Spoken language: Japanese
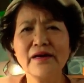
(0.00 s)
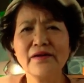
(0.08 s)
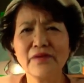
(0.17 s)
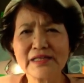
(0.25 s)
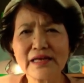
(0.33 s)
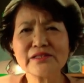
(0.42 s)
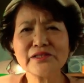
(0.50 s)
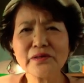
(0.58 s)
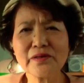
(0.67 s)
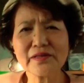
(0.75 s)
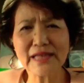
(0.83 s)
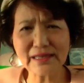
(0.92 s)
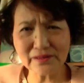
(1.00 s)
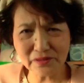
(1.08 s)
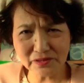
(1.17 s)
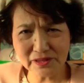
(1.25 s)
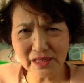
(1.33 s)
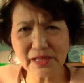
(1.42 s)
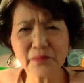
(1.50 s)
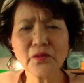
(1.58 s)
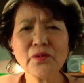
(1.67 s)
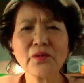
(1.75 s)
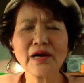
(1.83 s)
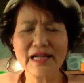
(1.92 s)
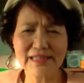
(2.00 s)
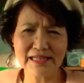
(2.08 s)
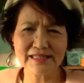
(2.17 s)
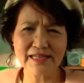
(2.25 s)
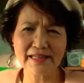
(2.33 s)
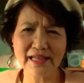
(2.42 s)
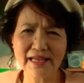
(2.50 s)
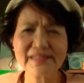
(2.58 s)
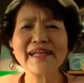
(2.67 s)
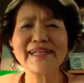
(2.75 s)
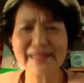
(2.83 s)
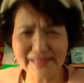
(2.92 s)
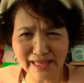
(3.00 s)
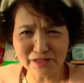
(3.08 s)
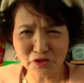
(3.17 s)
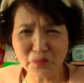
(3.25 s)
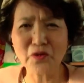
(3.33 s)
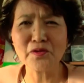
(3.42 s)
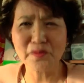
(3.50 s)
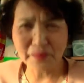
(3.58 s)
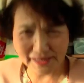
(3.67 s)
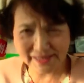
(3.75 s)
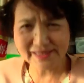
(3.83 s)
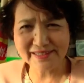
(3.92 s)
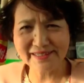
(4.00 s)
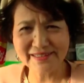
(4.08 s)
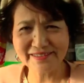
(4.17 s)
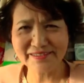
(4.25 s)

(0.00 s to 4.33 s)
私を何としてでも勝たせていただきたいと思います。